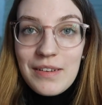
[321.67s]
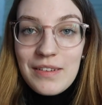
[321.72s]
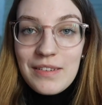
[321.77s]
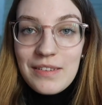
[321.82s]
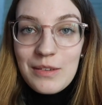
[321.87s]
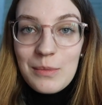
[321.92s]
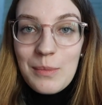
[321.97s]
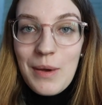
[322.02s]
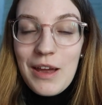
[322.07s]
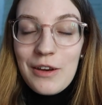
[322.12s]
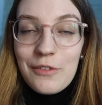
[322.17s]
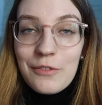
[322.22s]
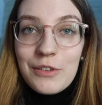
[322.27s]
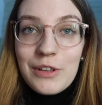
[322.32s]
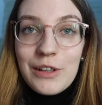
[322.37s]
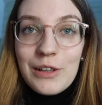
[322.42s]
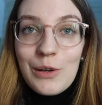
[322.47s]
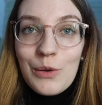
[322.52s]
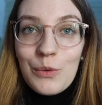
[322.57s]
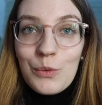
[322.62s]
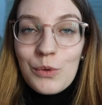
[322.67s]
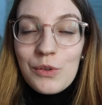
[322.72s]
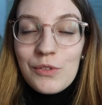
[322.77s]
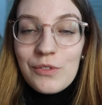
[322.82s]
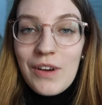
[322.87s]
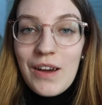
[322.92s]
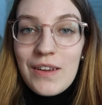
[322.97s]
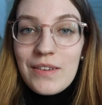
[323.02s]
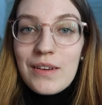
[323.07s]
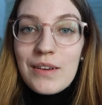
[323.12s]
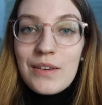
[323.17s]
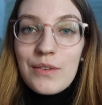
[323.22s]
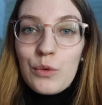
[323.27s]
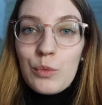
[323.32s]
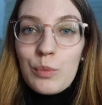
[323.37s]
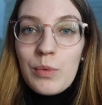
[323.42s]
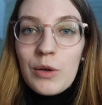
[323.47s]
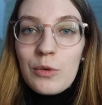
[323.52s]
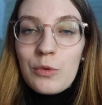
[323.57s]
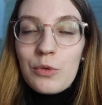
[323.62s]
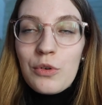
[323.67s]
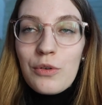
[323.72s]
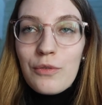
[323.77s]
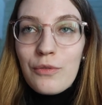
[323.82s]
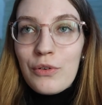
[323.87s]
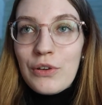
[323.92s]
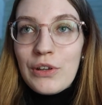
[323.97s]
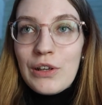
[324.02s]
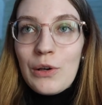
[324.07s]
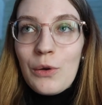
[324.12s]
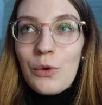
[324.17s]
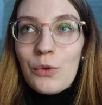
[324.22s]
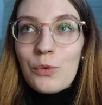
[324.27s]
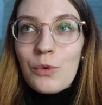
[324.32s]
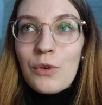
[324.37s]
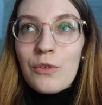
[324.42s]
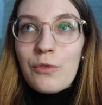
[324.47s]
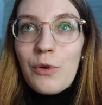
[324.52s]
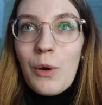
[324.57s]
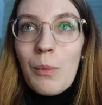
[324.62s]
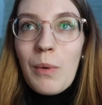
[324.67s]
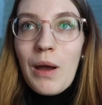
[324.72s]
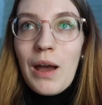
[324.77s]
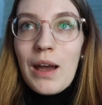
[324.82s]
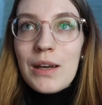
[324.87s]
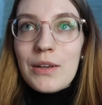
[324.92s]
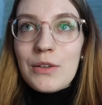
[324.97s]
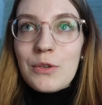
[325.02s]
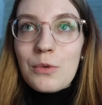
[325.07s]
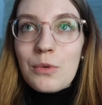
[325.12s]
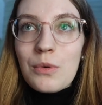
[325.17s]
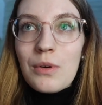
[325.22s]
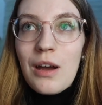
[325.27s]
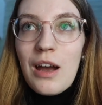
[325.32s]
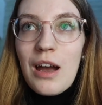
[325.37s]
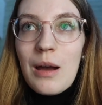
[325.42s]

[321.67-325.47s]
Das ist zum einen für die Klausurenphase echt super gut und für die Klausurenvorbereitung,